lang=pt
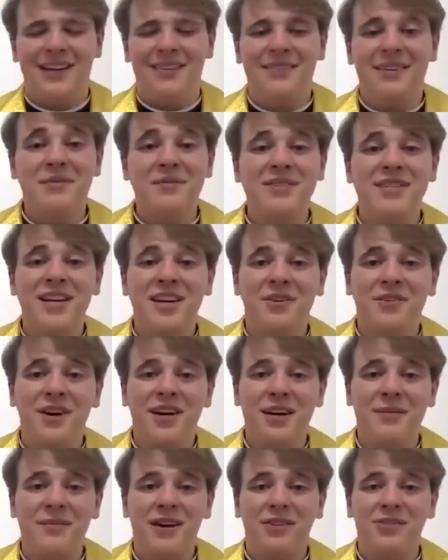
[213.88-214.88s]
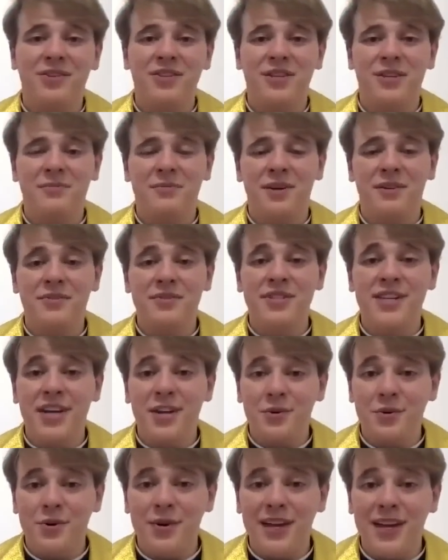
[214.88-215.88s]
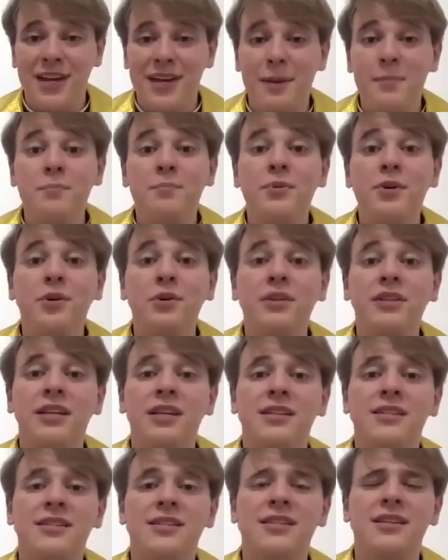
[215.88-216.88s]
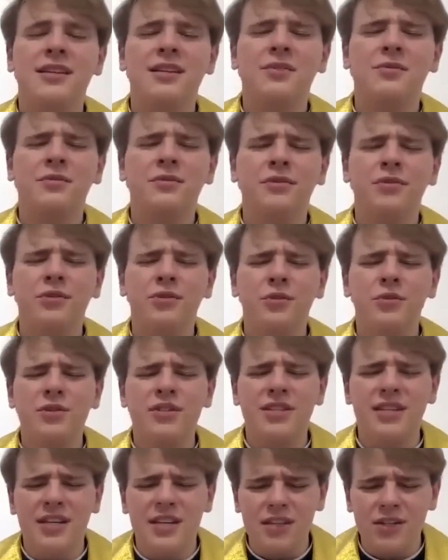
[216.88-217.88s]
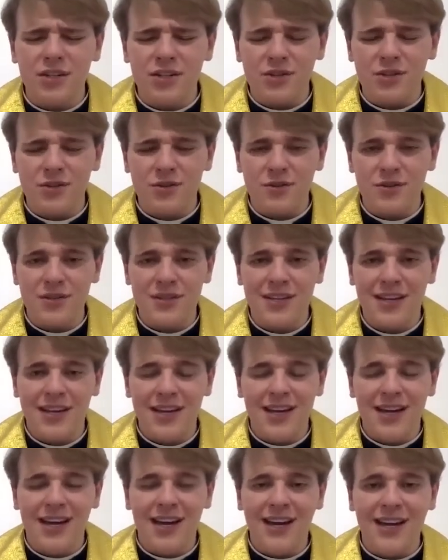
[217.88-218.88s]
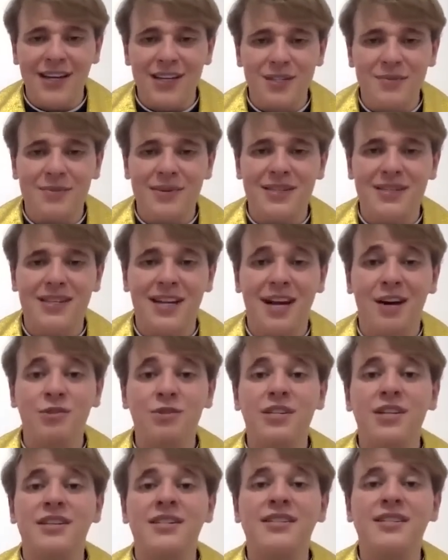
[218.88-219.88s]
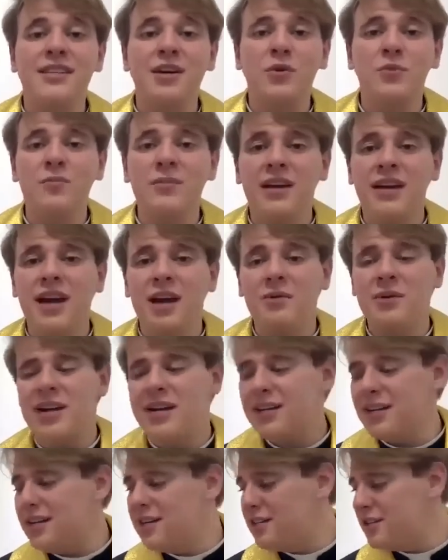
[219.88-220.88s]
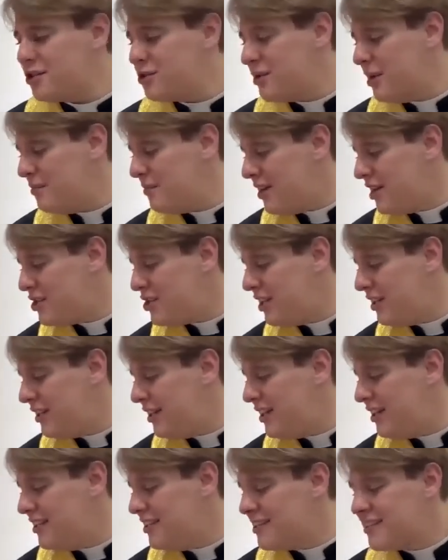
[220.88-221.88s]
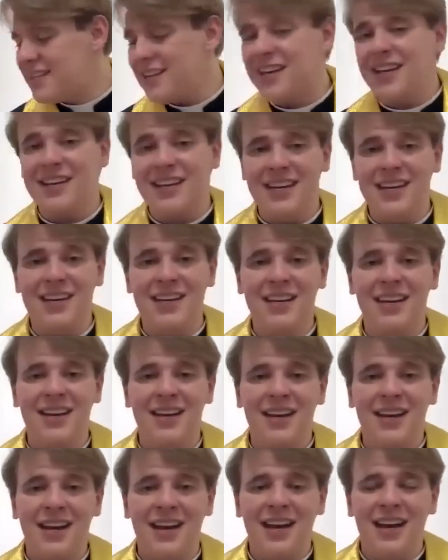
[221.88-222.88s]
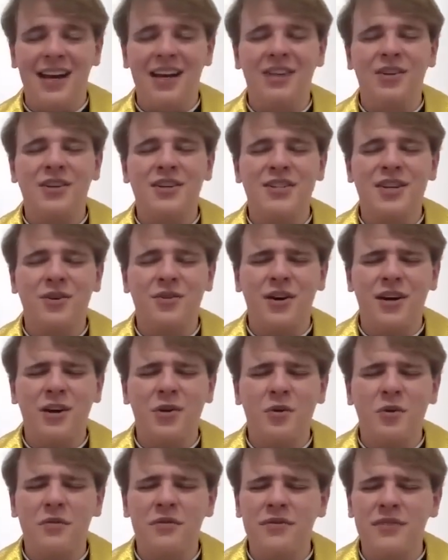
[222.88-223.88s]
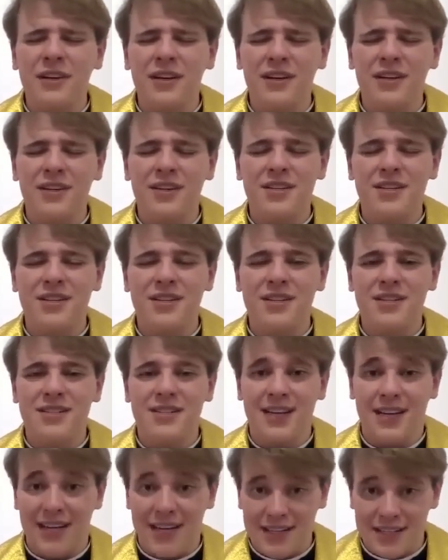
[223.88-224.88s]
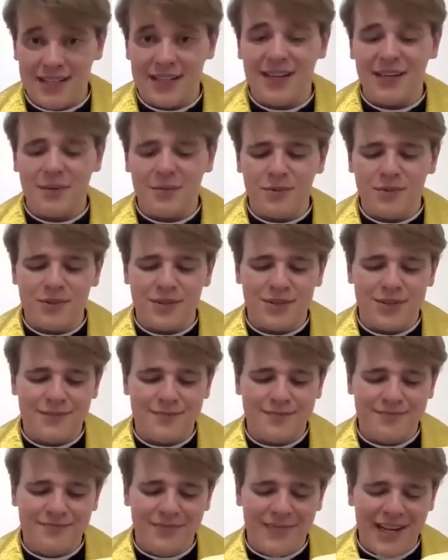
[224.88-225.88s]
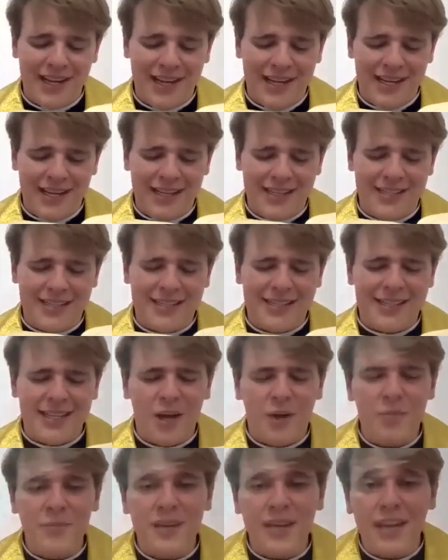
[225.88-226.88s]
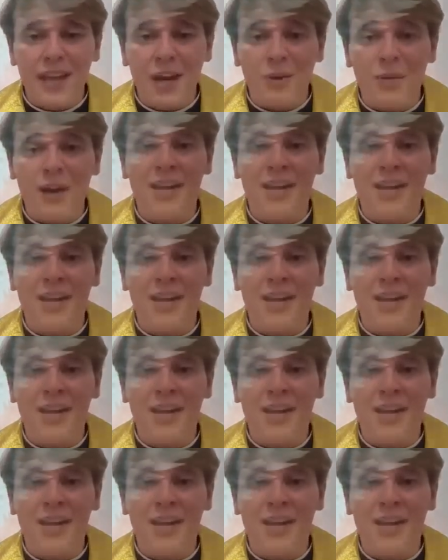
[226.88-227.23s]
Vamos agora, amados irmãos, recorrer à proteção dos anjos, em especial de São Miguel Arcanjo. A imagem dele está aqui e nós agora confiantes rezamos. São Miguel